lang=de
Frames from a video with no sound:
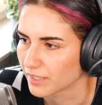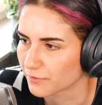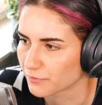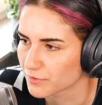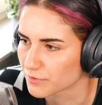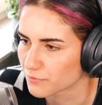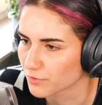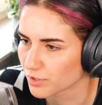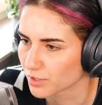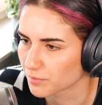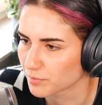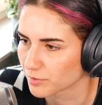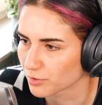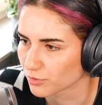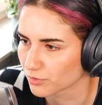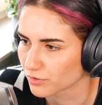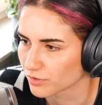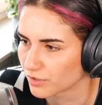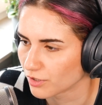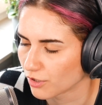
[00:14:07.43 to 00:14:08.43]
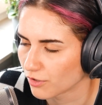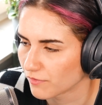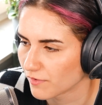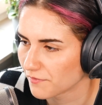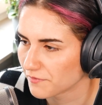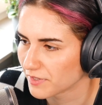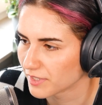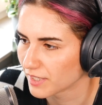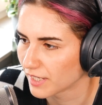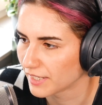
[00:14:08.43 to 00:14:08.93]
Ich find's wirklich bedrückend, auch
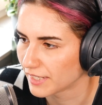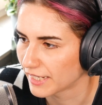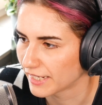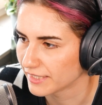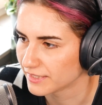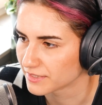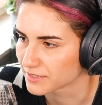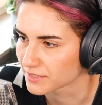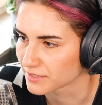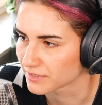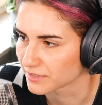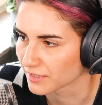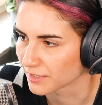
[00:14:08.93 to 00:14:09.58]
weil wir alleine sind